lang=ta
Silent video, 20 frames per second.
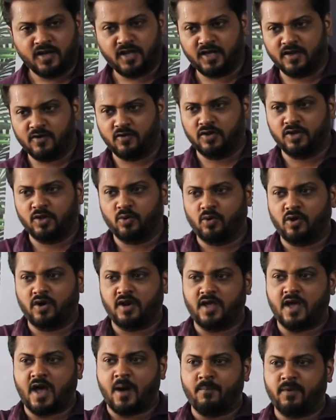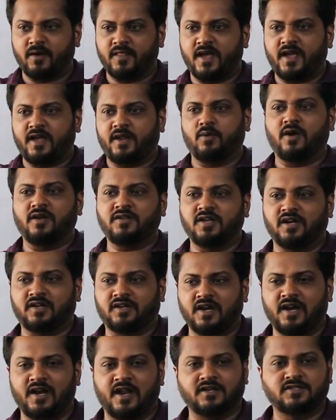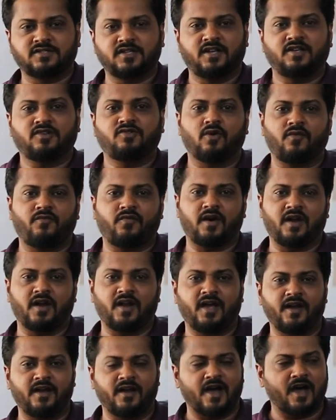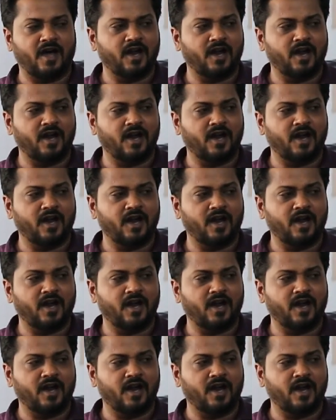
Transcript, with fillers: நீங்கள் வந்து ஒரு ஐம்பதாயிரம் ரூபா செட்டில் லக்ஸரி சோஃபாவில்